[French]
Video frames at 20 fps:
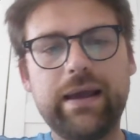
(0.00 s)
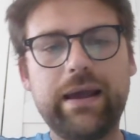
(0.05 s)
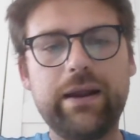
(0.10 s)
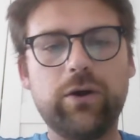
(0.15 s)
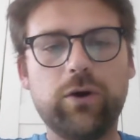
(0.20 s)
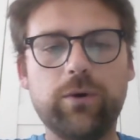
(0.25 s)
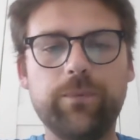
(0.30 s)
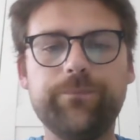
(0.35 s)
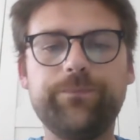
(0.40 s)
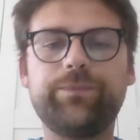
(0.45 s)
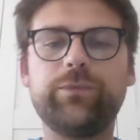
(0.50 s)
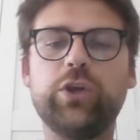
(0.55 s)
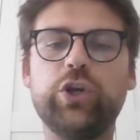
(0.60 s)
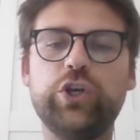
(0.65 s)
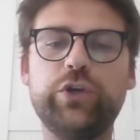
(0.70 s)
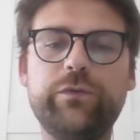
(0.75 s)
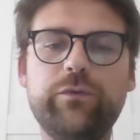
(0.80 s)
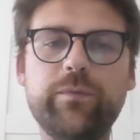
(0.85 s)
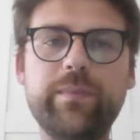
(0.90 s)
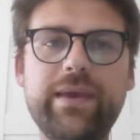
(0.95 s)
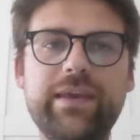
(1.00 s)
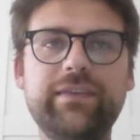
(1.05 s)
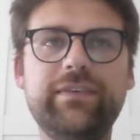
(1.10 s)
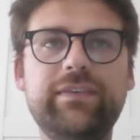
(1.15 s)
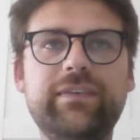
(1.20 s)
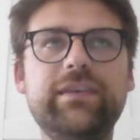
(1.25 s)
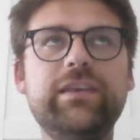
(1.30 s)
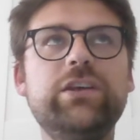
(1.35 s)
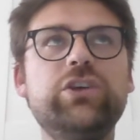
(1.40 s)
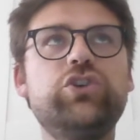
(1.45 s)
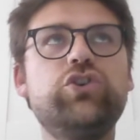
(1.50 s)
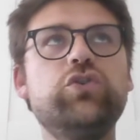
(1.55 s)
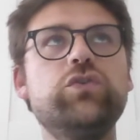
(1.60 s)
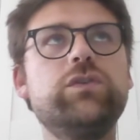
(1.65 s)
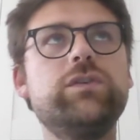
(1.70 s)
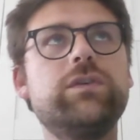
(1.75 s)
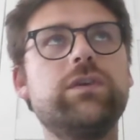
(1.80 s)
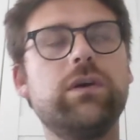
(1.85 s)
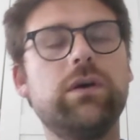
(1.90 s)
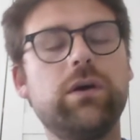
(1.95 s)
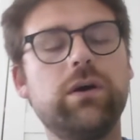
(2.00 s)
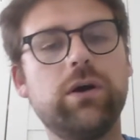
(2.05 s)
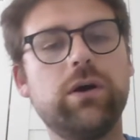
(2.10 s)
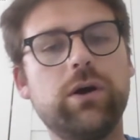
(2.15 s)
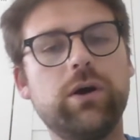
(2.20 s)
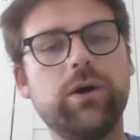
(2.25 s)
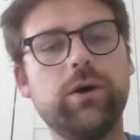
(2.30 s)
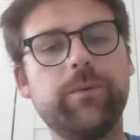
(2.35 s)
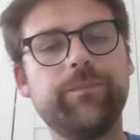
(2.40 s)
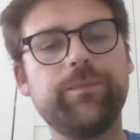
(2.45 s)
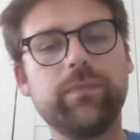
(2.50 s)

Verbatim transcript: Alors, je vous mets ici juste euh,